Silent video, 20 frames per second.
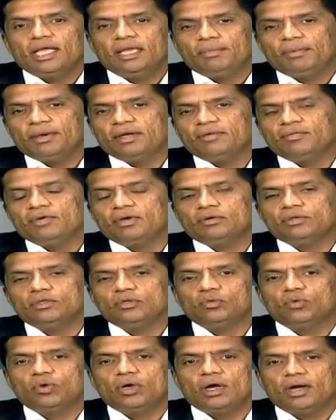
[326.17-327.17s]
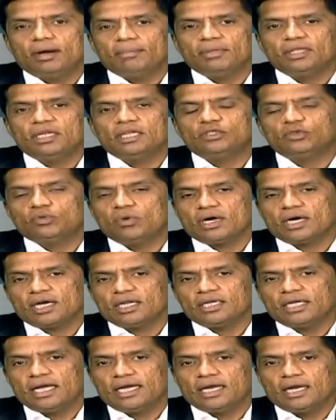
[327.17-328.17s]
இப்போ இவர் வந்து ஐம்பது லட்ச ரூபா
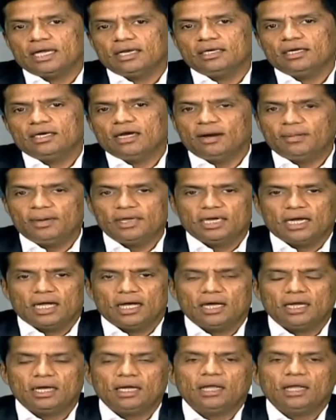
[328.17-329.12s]
கடன் கேட்குறாரு அப்படின்னா